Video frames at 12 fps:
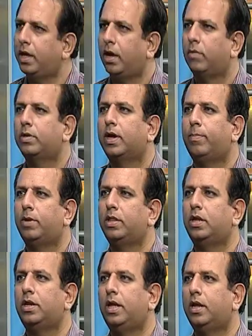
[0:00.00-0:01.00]
है उनकी
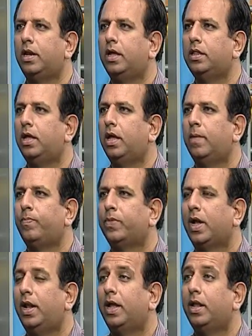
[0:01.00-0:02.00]
कैप्टनसी ठीक नहीं थी
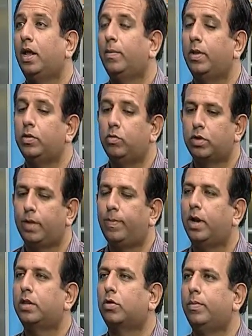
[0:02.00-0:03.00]
लेकिन हमें दूसरे
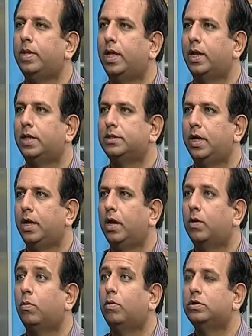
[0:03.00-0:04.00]
प्लेयर्स को भी देखना चाहिए
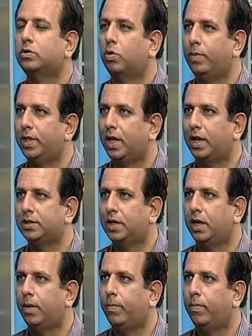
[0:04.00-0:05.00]
कोच को भी देखना चाहिए